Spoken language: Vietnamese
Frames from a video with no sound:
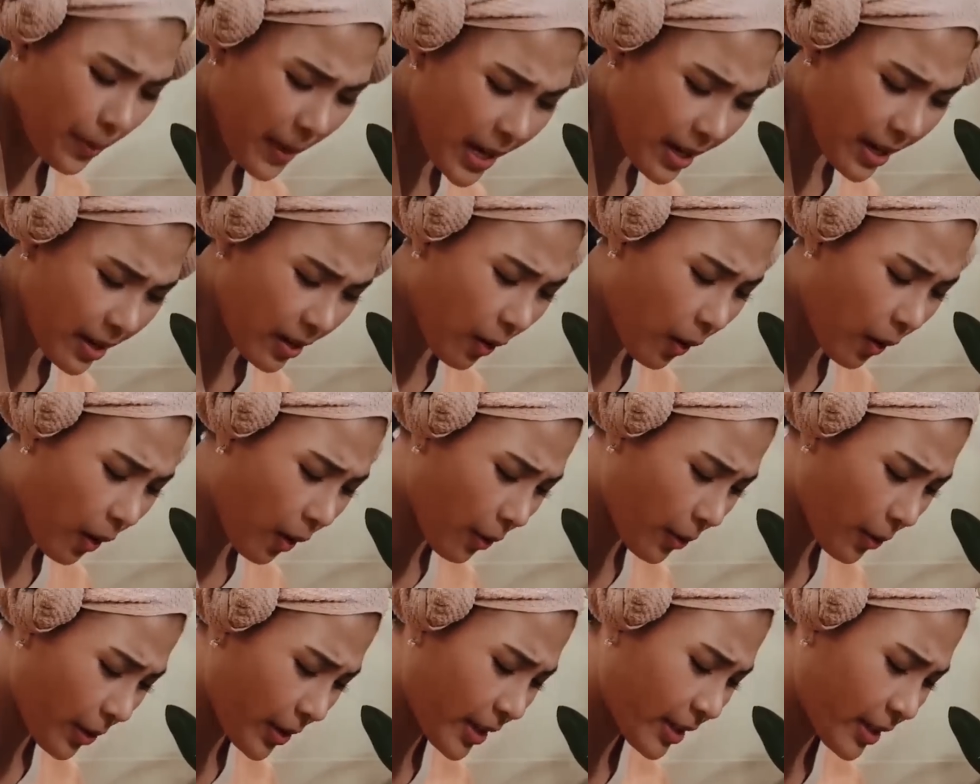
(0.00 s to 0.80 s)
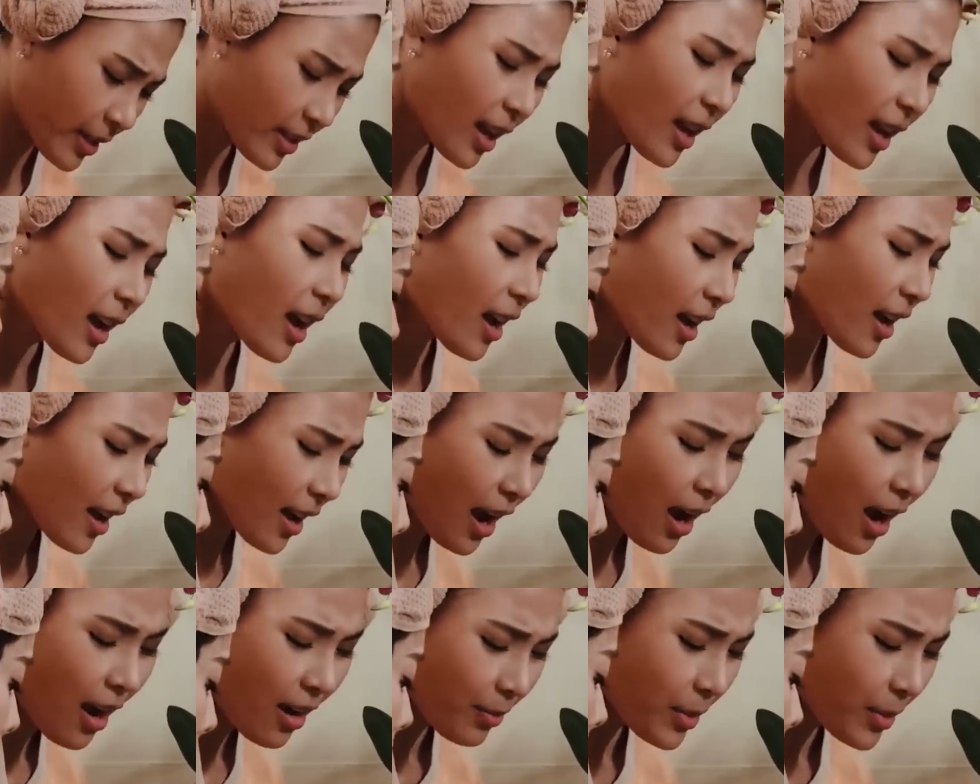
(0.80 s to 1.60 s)
biết rồi Nhớ nha
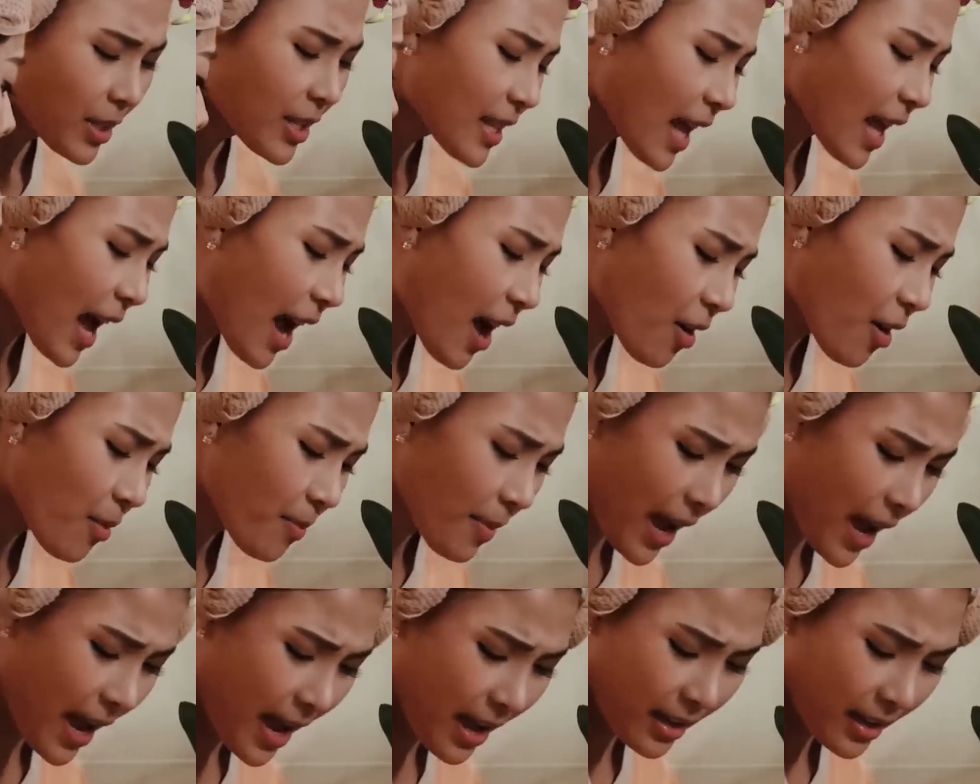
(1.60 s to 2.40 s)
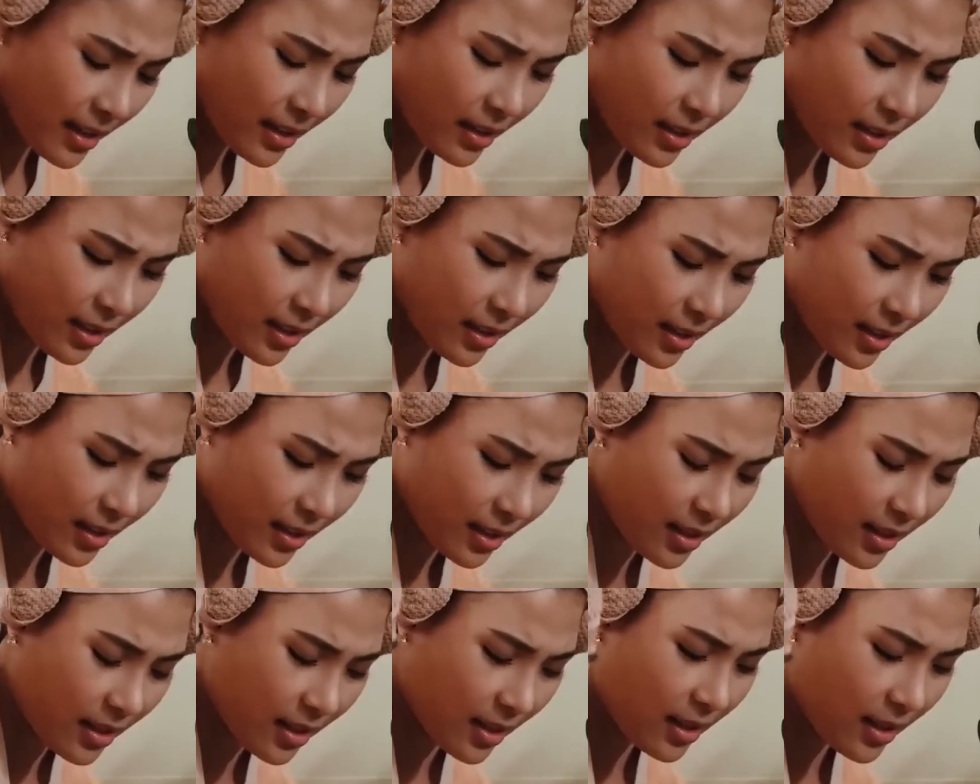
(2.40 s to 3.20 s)
có sao mà Nhất định phải đưa
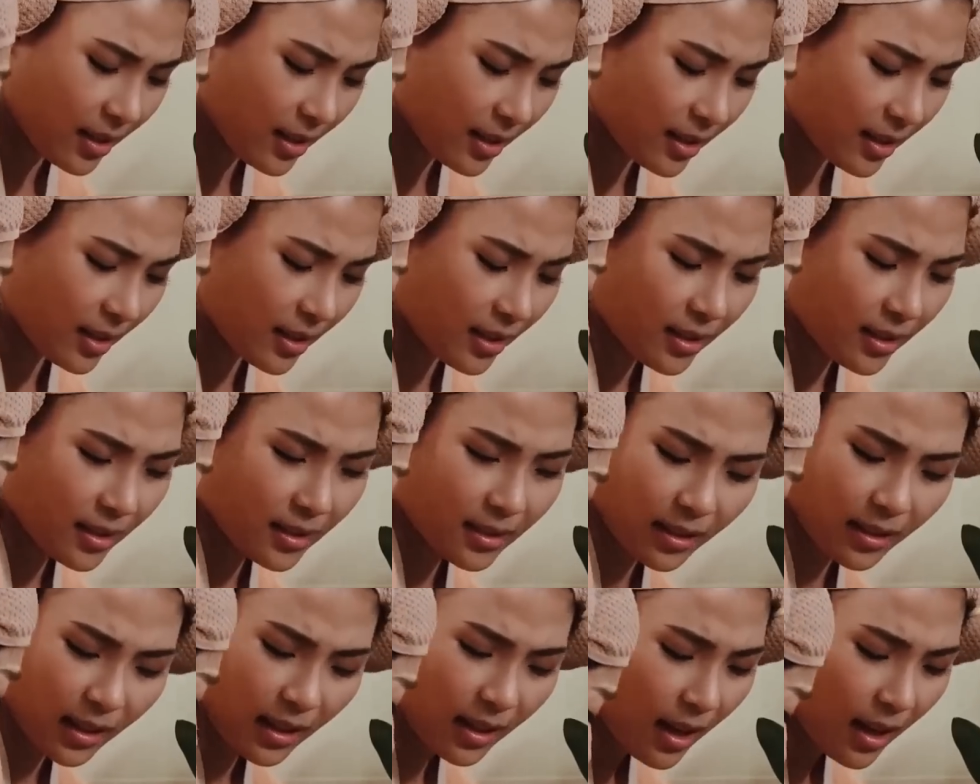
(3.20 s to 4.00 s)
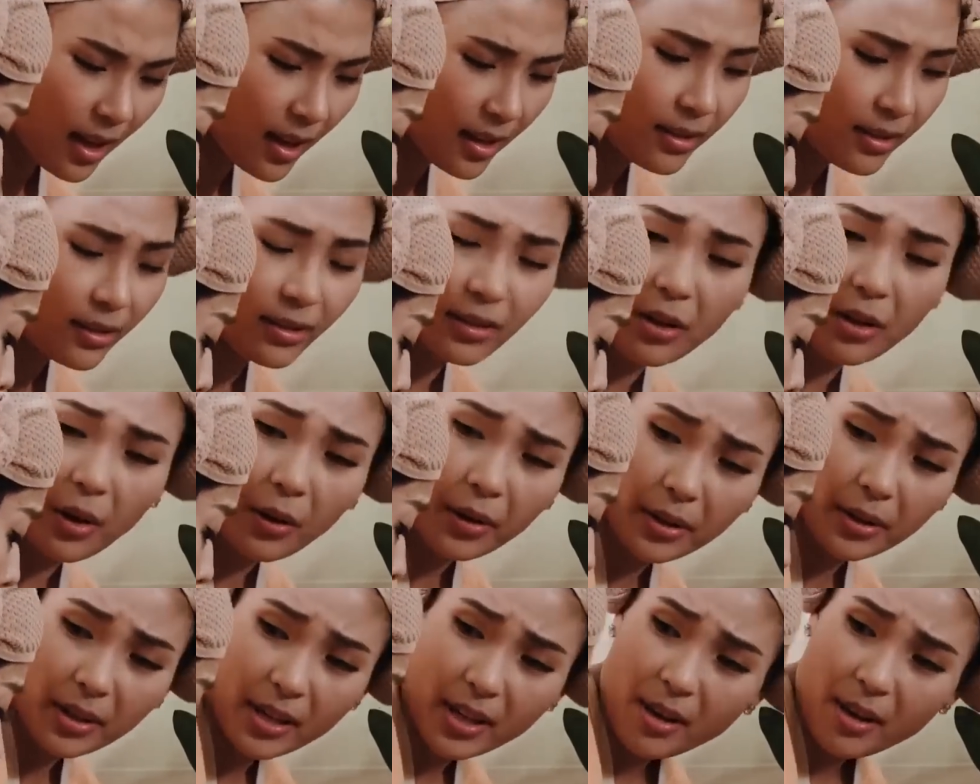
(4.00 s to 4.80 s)
tôi, tôi đi bệnh viện đó à,
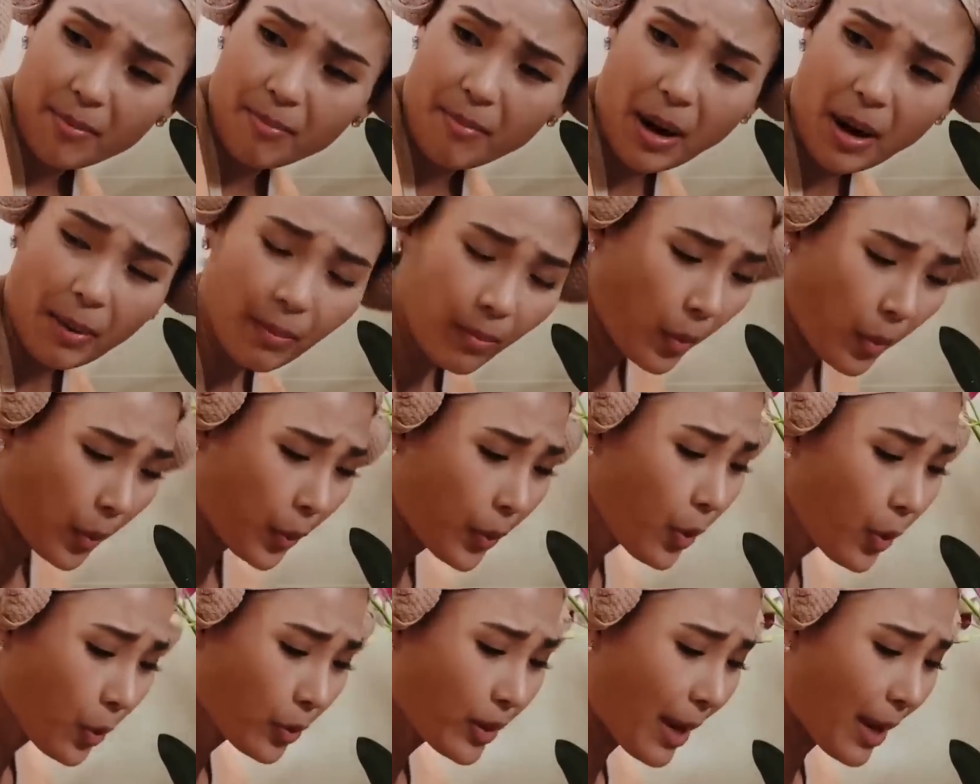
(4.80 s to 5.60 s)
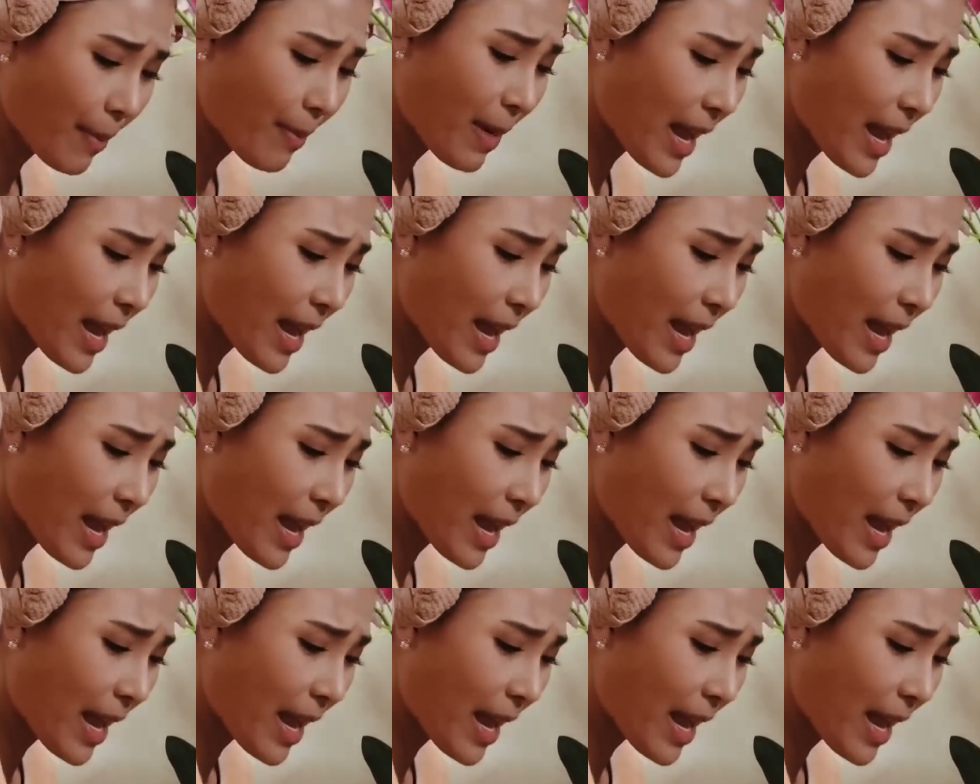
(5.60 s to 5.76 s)
Rồi, mặt mũi cô tèm